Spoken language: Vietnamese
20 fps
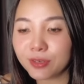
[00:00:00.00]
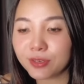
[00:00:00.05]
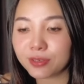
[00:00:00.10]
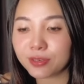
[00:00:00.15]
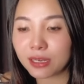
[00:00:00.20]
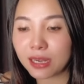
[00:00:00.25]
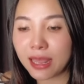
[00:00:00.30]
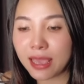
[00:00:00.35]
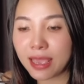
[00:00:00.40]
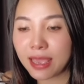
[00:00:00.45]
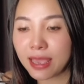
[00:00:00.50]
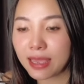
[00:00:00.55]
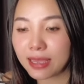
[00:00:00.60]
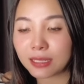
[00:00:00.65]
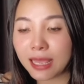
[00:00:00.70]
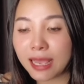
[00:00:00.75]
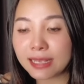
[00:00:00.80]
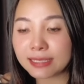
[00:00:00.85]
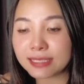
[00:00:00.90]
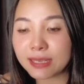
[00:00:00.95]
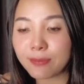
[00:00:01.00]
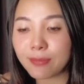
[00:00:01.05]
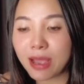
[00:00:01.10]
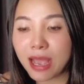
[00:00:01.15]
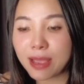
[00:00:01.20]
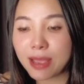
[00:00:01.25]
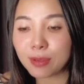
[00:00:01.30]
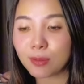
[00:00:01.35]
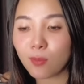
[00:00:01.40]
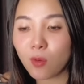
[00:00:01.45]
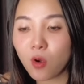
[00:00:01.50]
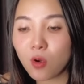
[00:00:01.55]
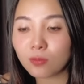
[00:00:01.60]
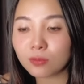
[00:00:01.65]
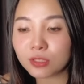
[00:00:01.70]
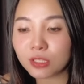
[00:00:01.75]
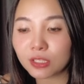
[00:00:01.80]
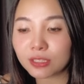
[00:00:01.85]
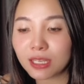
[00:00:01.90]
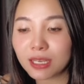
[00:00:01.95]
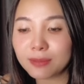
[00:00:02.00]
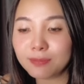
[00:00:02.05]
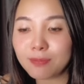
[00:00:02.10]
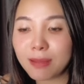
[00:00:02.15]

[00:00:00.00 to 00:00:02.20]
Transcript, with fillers: được là hai trăm hai mươi bốn cho tới